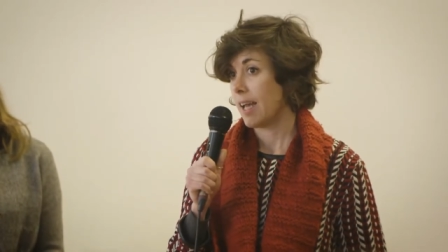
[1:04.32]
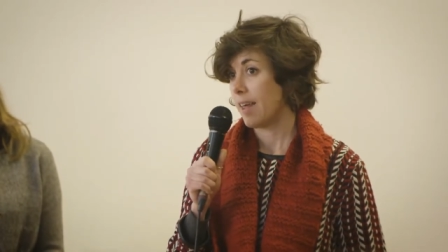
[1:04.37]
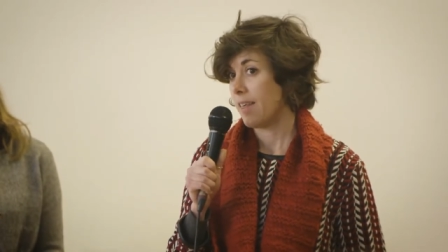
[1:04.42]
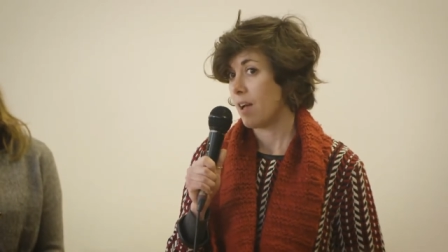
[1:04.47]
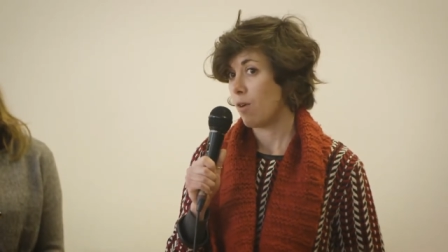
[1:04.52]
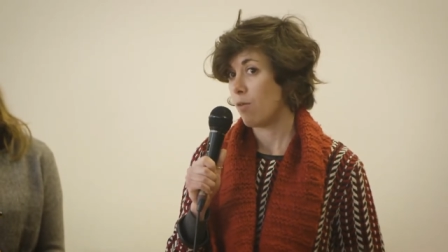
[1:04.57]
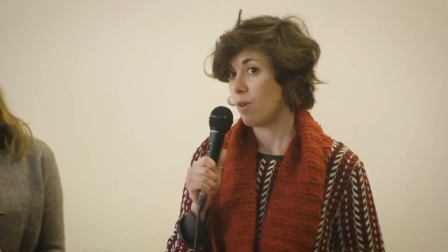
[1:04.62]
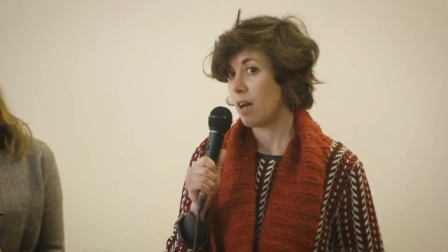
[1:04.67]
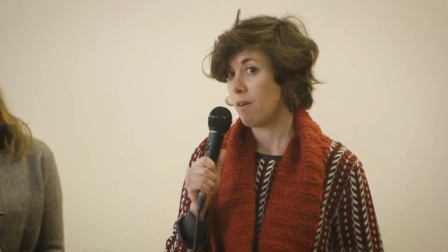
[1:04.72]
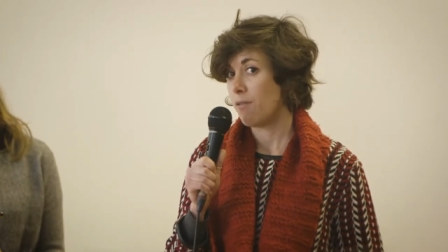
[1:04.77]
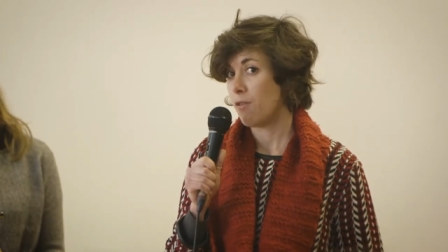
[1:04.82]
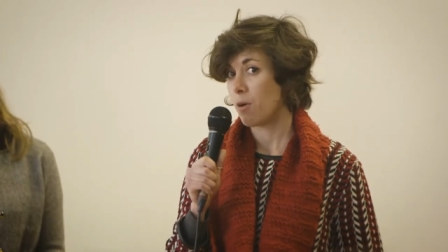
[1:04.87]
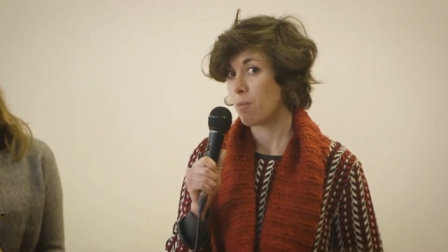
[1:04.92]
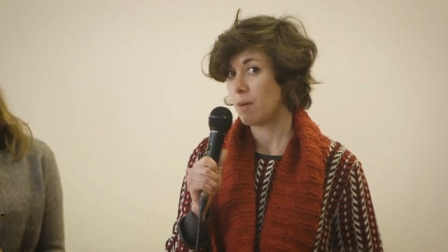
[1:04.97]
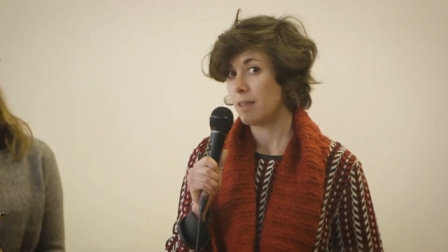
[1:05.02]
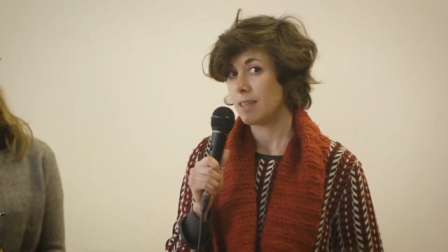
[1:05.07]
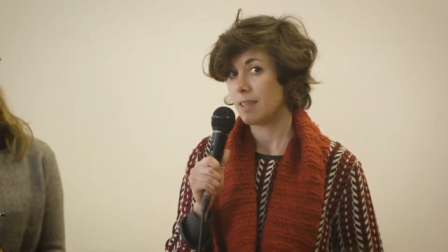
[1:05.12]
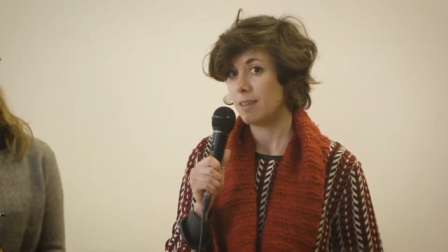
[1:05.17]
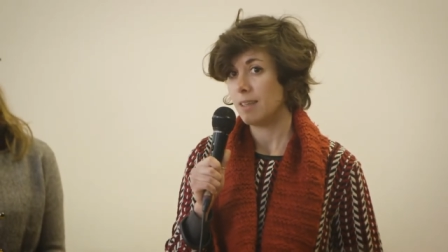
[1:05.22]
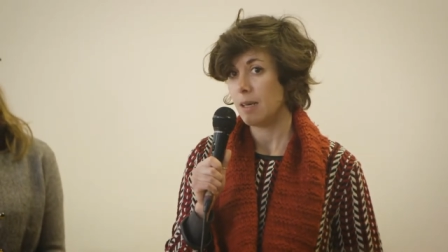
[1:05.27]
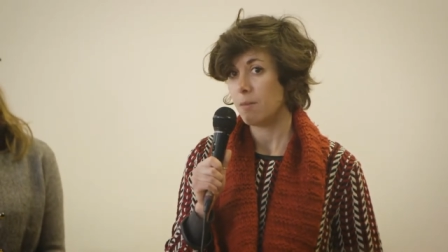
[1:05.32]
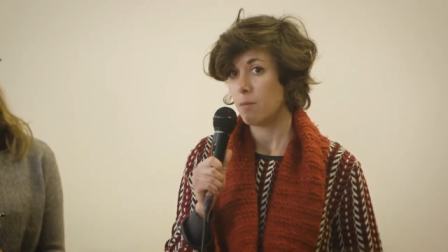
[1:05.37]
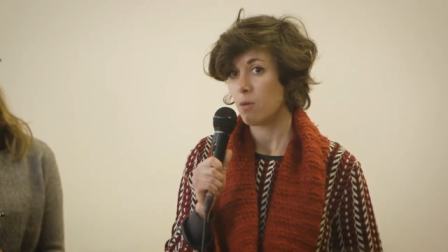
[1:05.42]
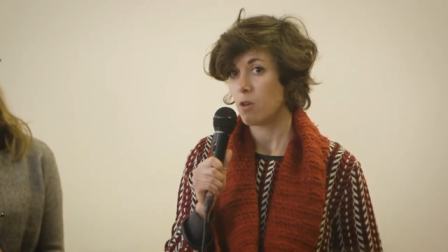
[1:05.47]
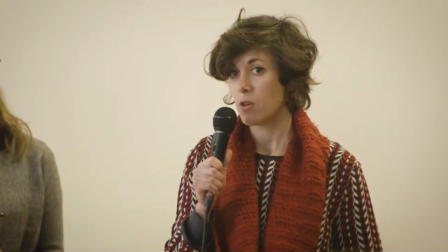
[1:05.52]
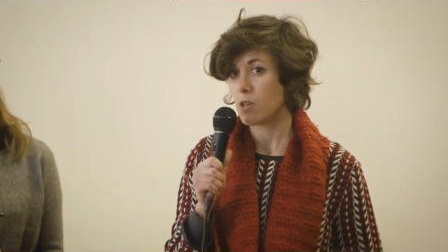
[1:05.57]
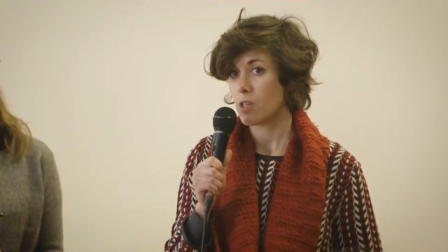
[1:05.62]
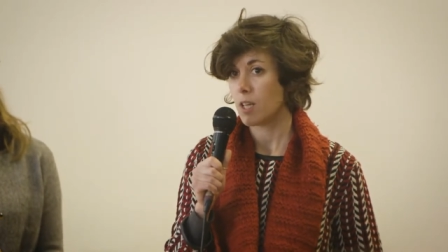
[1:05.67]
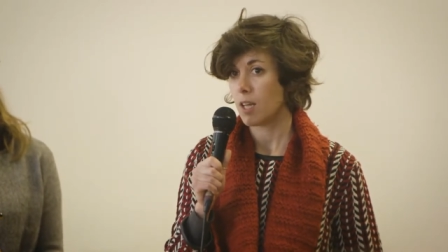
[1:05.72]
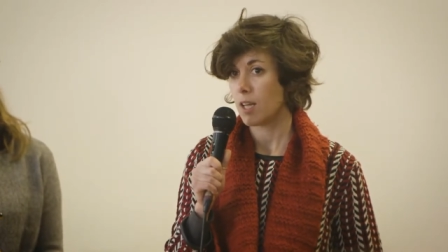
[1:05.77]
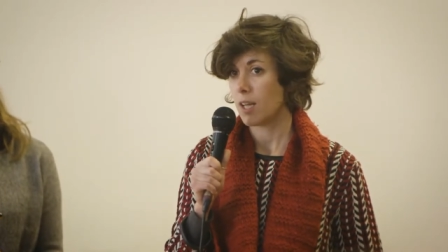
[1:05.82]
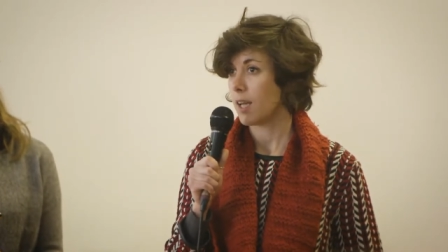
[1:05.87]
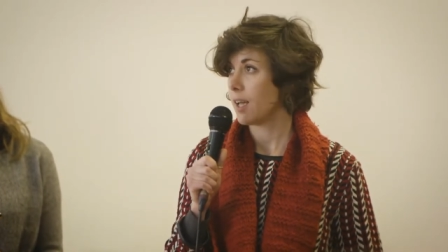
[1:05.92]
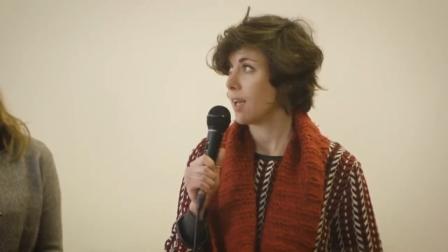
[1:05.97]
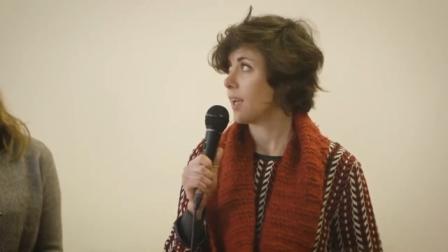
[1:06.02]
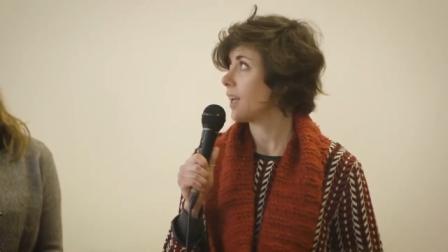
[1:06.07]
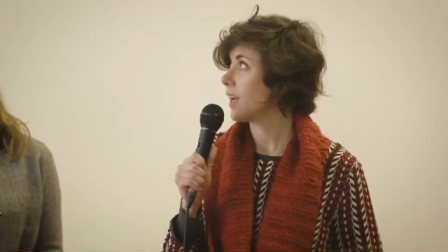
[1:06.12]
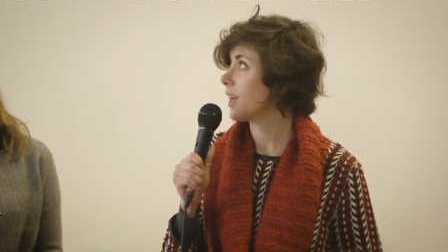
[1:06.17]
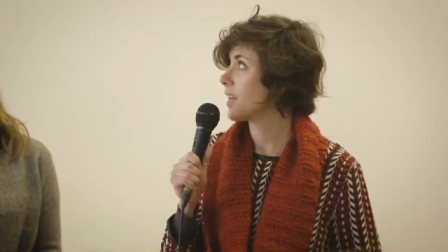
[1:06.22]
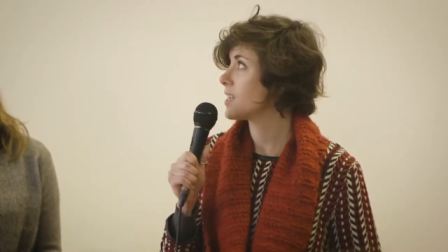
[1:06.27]
que de alguna forma entendemos
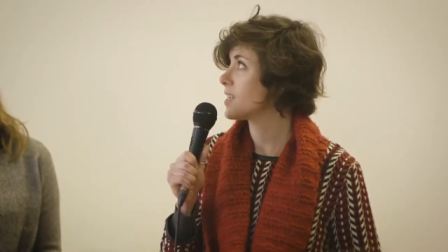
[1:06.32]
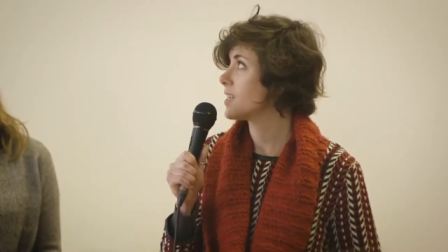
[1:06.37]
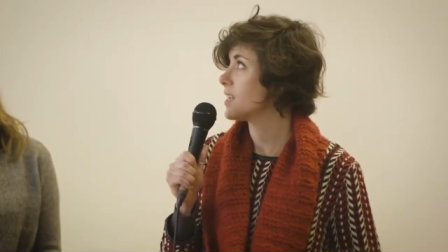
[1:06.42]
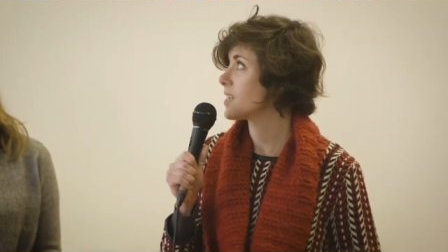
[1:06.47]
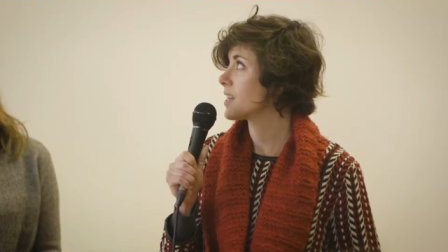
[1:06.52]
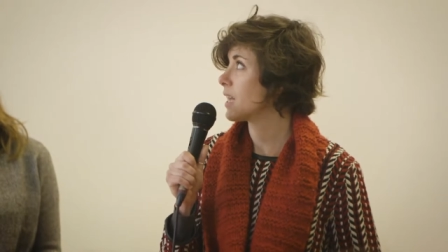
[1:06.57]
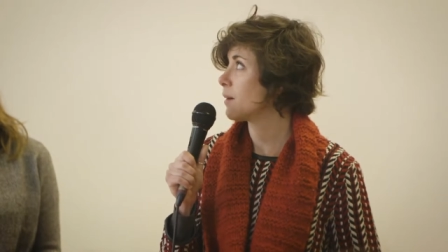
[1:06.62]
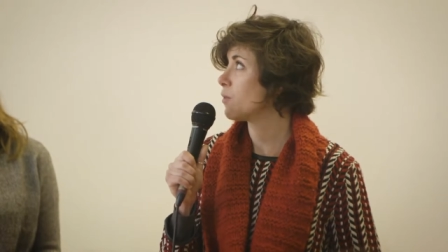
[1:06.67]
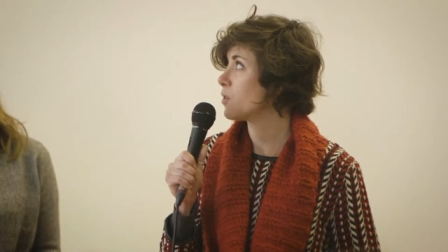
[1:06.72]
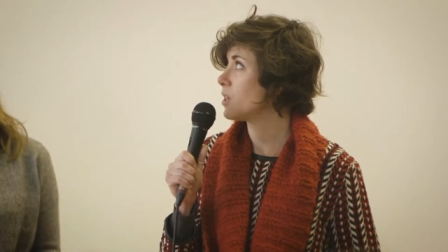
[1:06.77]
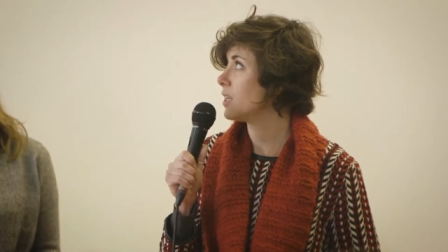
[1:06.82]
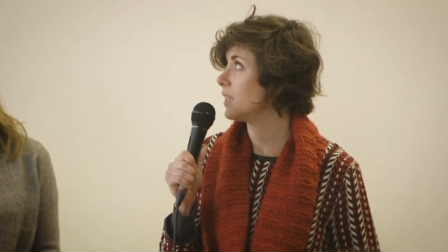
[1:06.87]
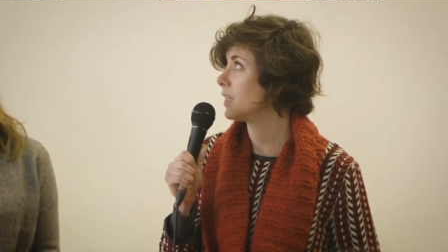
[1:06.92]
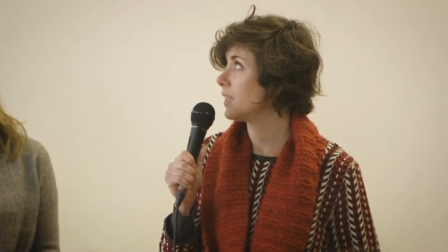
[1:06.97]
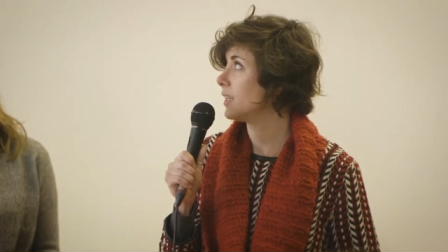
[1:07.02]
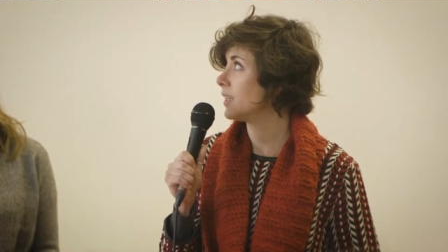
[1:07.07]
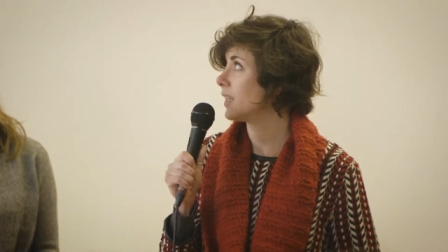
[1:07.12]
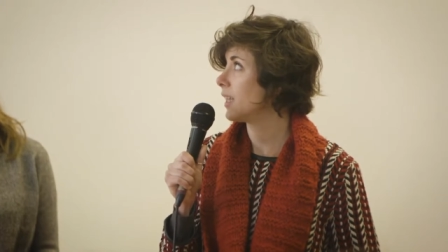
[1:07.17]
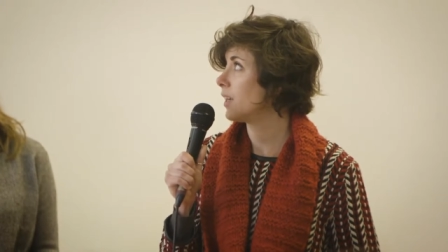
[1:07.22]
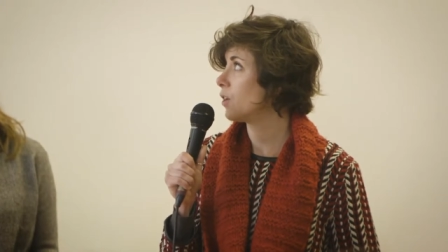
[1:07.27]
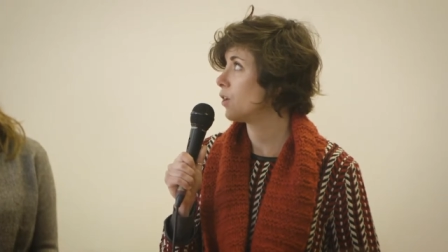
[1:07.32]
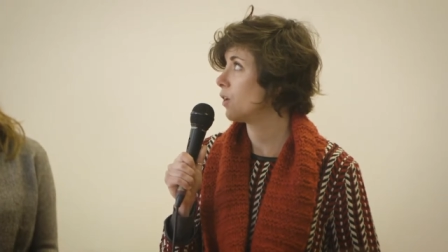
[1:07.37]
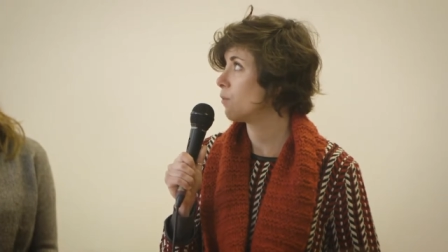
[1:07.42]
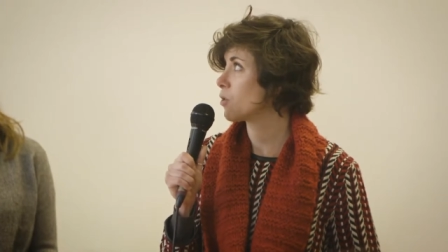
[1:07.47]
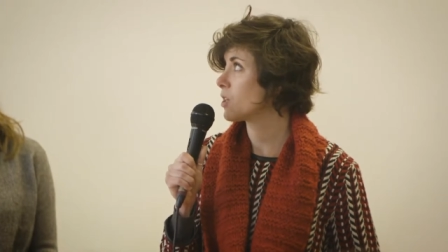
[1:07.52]
que si estamos intentando,